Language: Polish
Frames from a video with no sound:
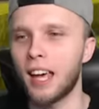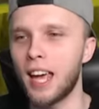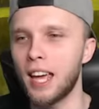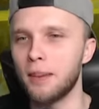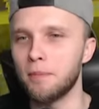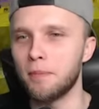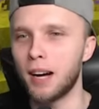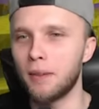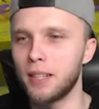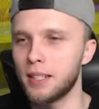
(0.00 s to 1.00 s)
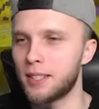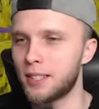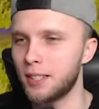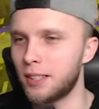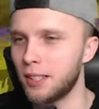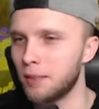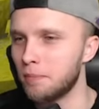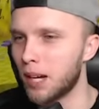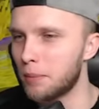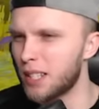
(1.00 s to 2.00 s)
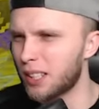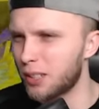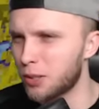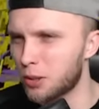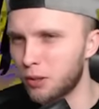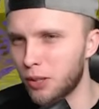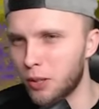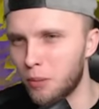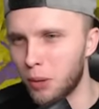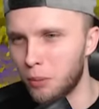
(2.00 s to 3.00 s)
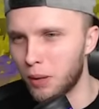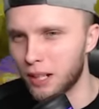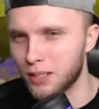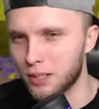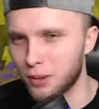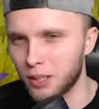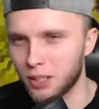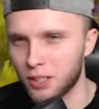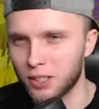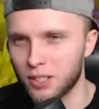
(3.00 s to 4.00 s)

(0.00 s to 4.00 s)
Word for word: Okej, okay, mamy NCT, mamy jakiegoś nowego moba, co tutaj się